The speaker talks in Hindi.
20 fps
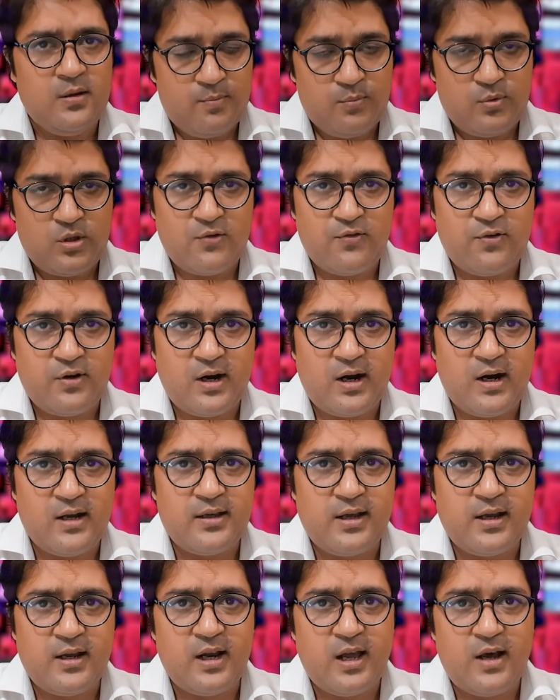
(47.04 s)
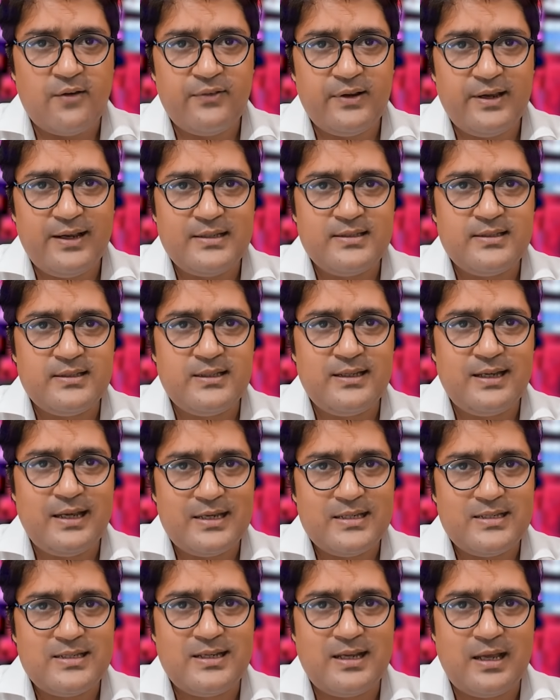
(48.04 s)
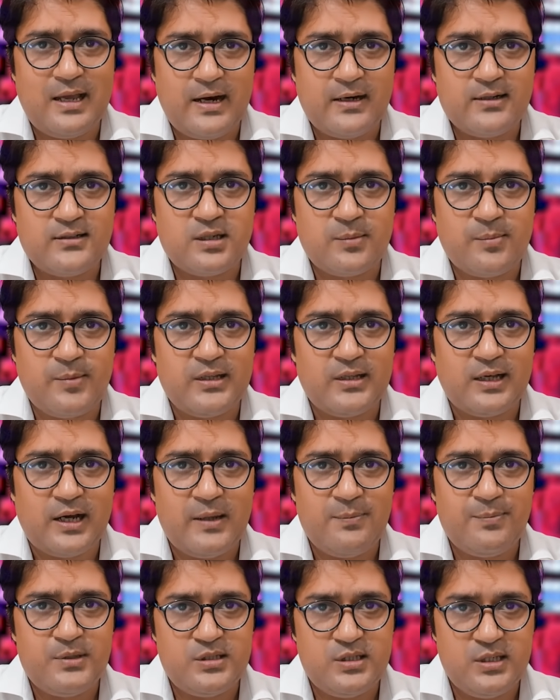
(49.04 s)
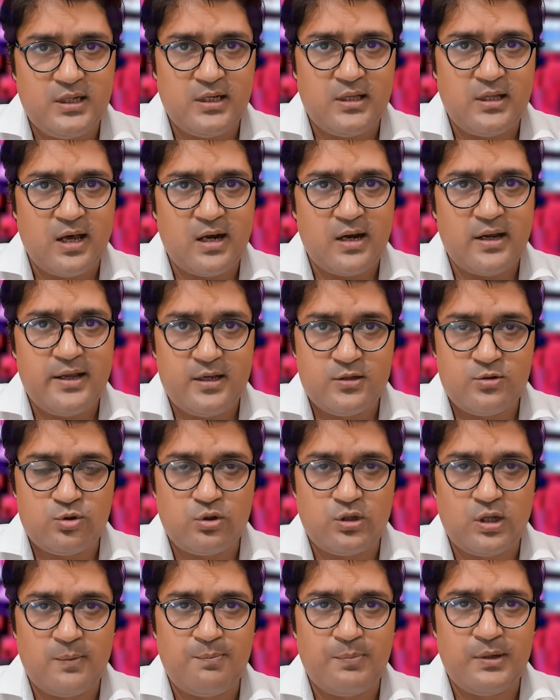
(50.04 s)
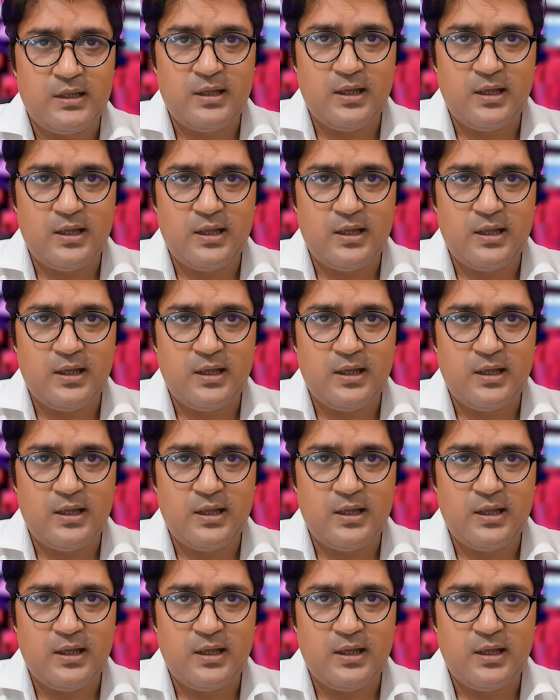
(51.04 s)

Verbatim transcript: मुनव्वर राणा के खिलाफ एस सी एक्ट समेत आईपीसी की धारा एक सौ तिरपन